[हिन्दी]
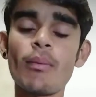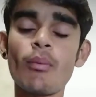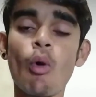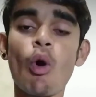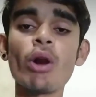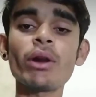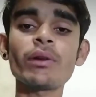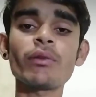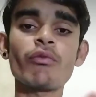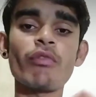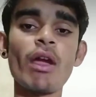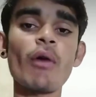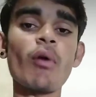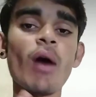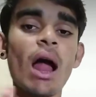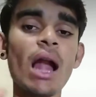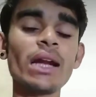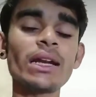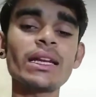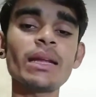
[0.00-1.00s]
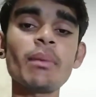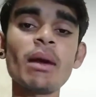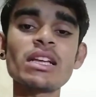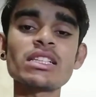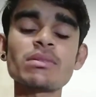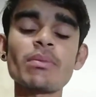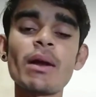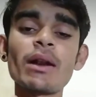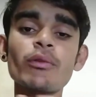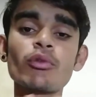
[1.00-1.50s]
बोट वेव अल्टीमा
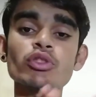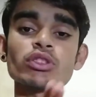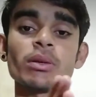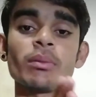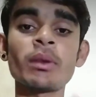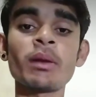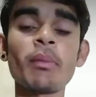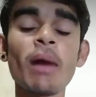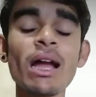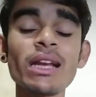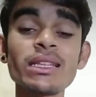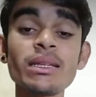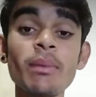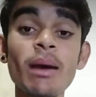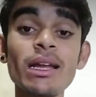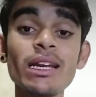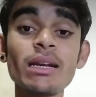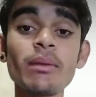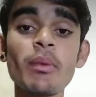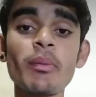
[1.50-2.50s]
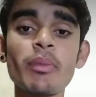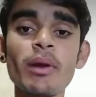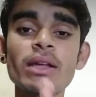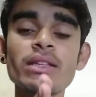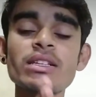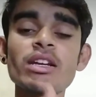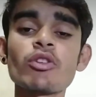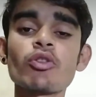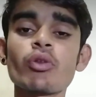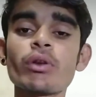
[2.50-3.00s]
स्मार्ट वॉच के भारतीय मार्केट में
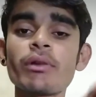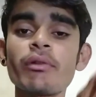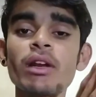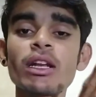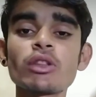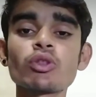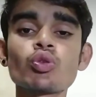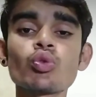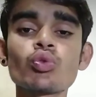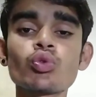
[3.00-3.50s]
प्राइस रेट होने वाली